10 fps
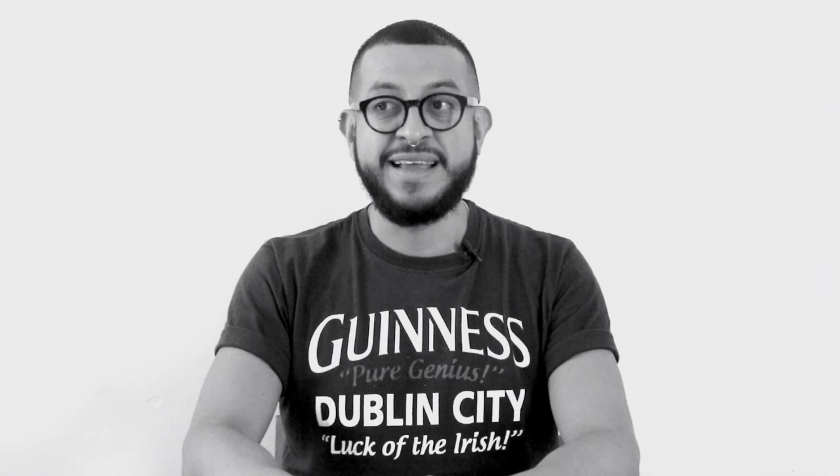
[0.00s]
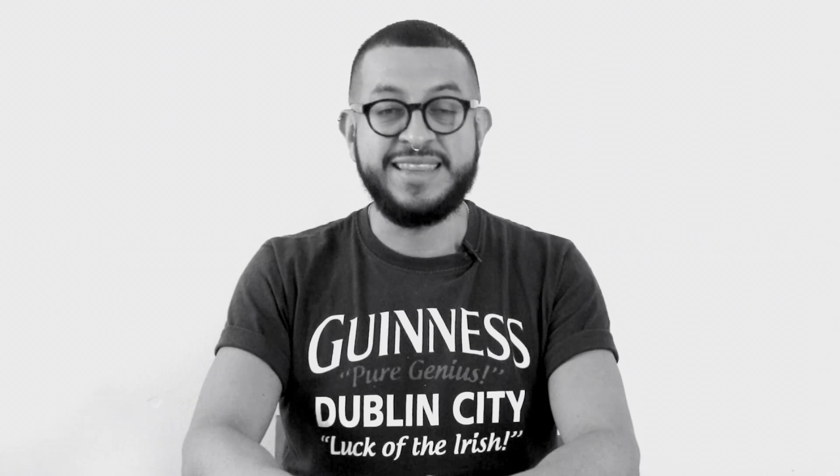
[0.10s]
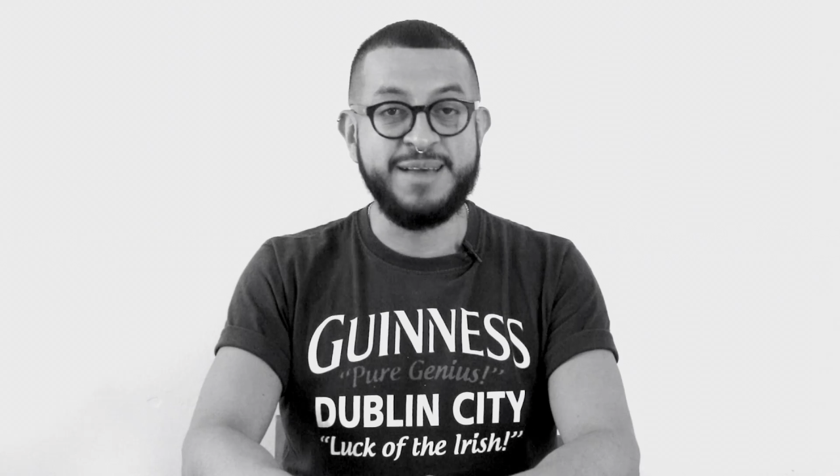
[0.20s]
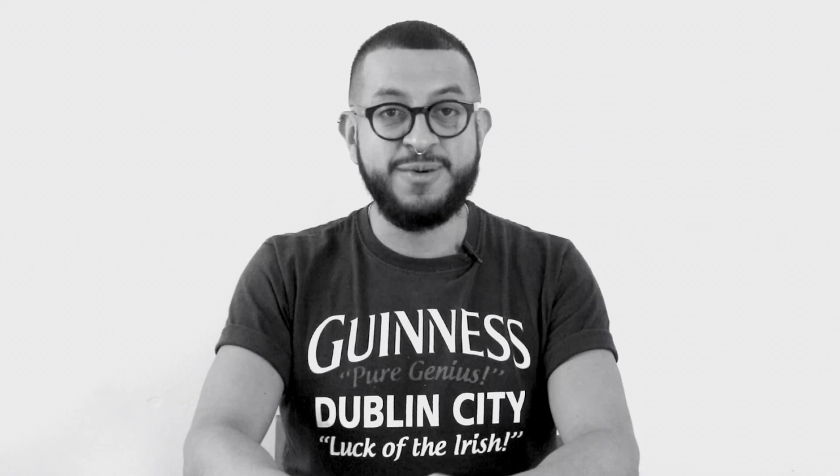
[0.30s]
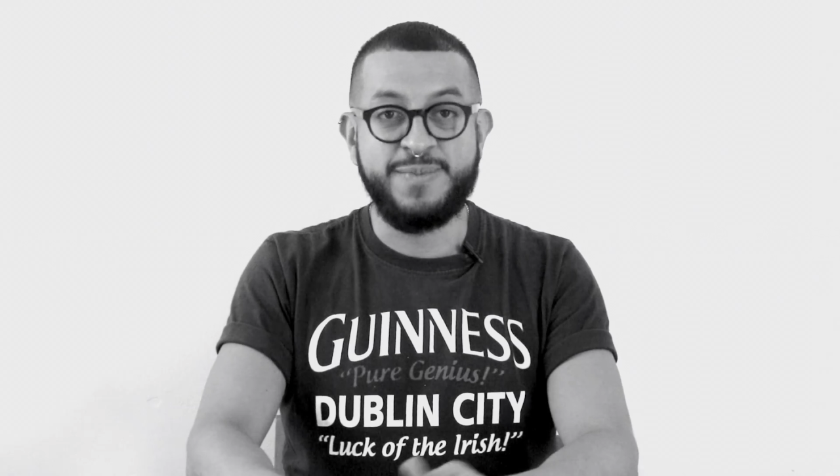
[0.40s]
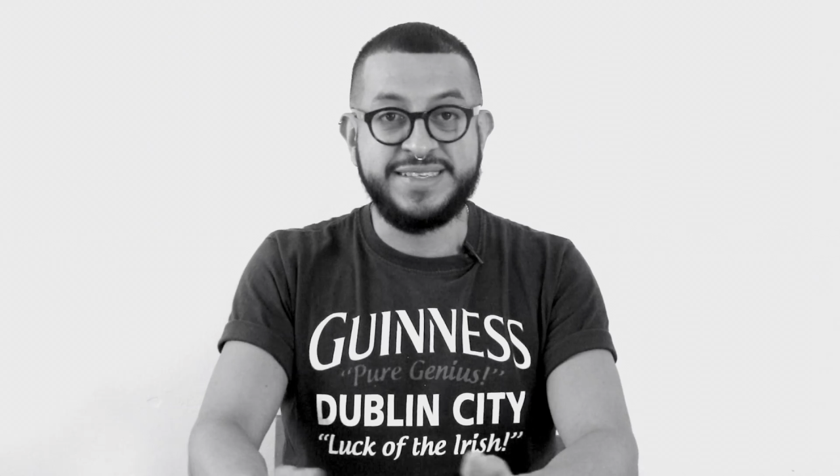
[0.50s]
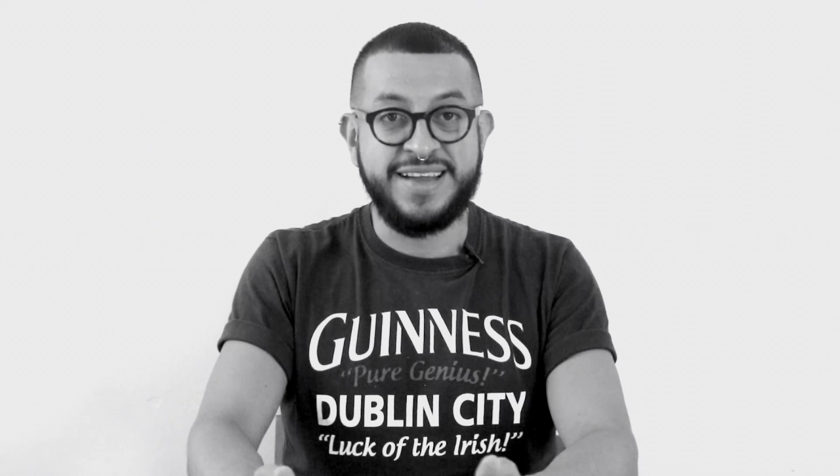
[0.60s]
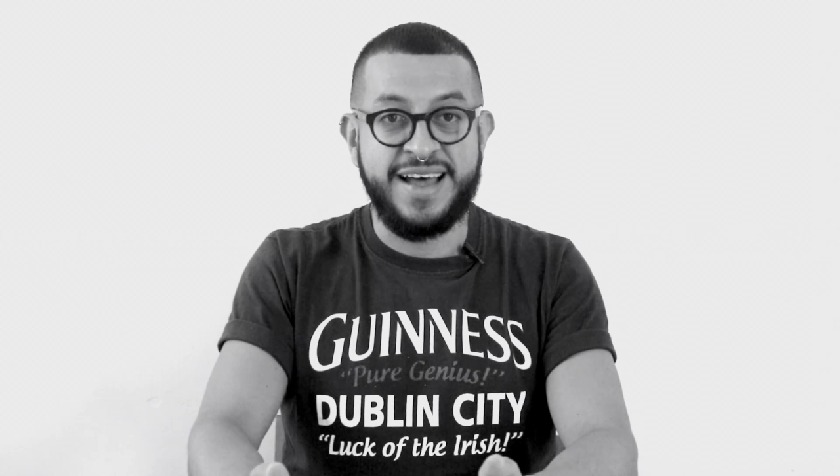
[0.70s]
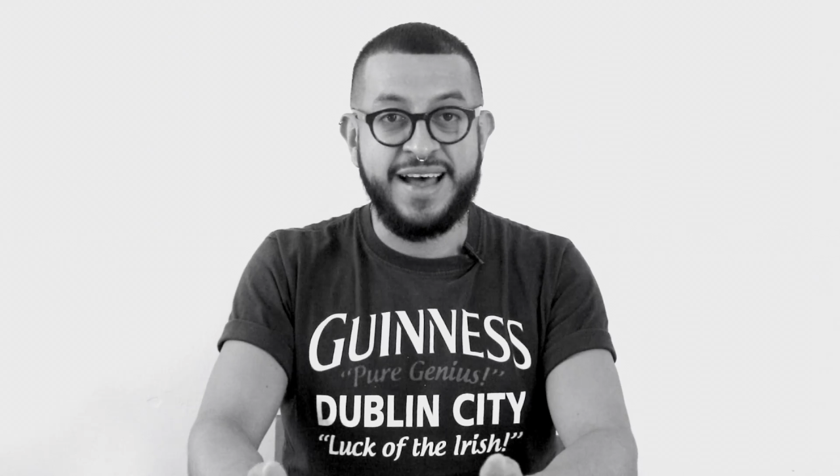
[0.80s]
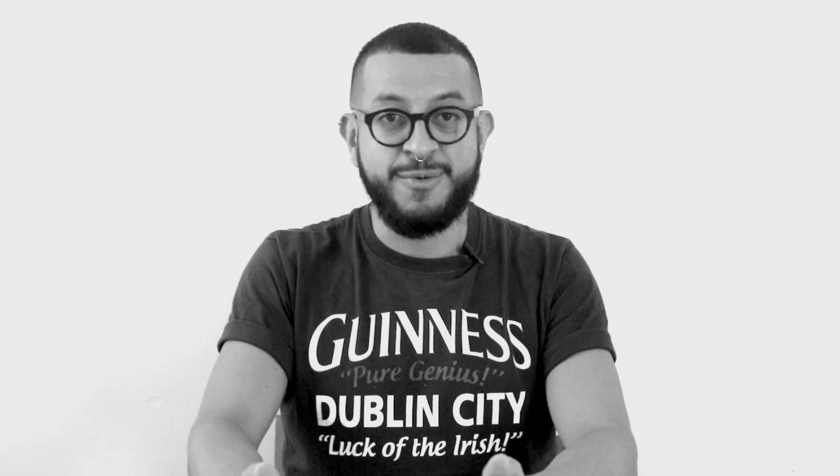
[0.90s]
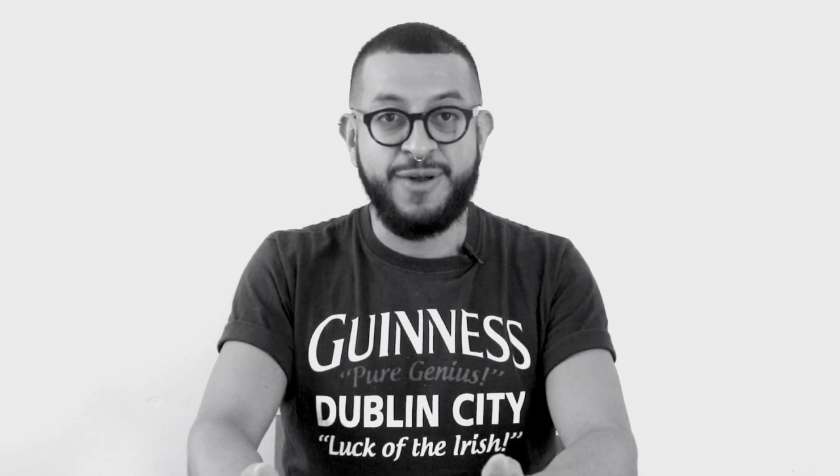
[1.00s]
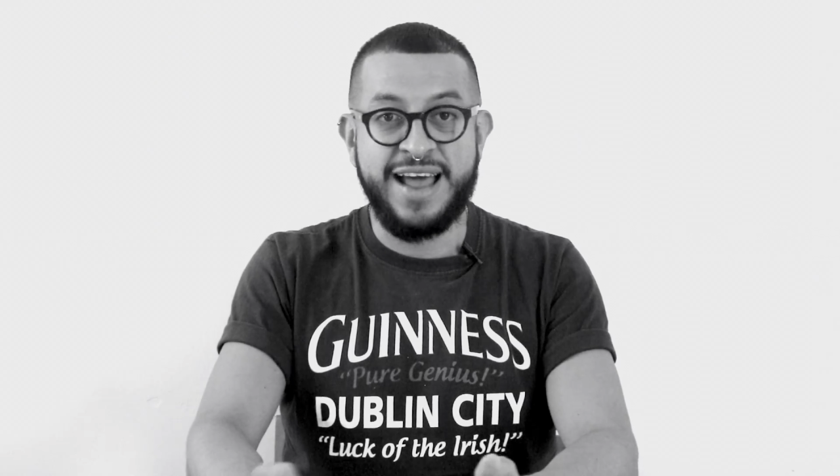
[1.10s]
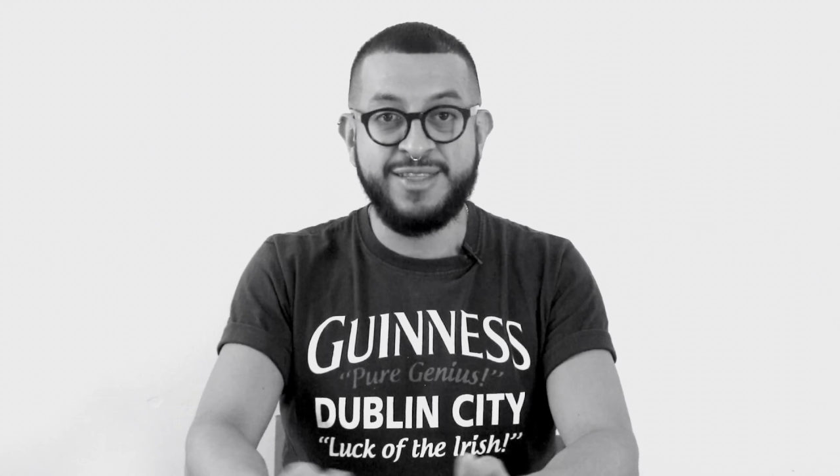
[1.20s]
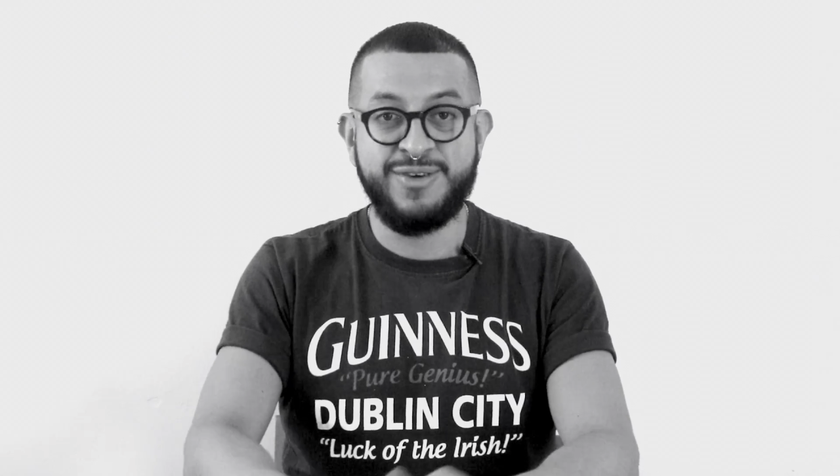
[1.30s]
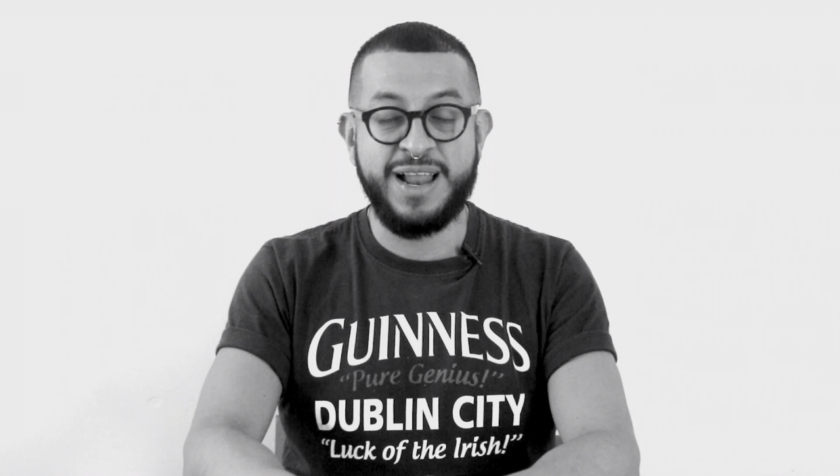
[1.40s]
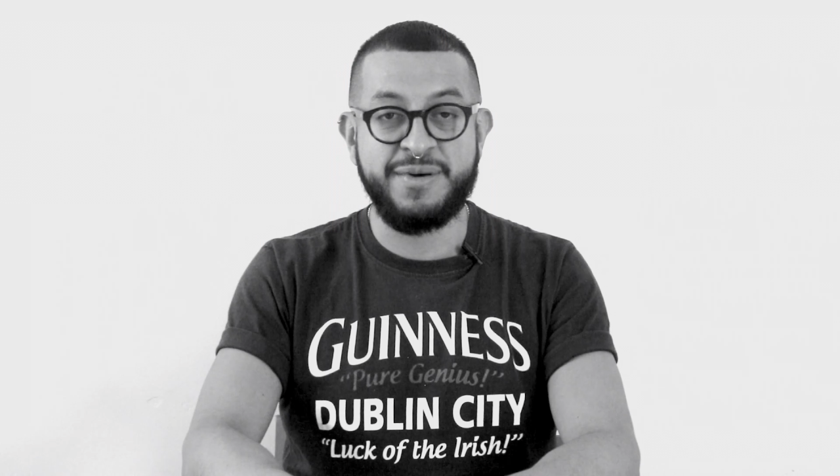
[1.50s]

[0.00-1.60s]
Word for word: El tiempo pasa volando y la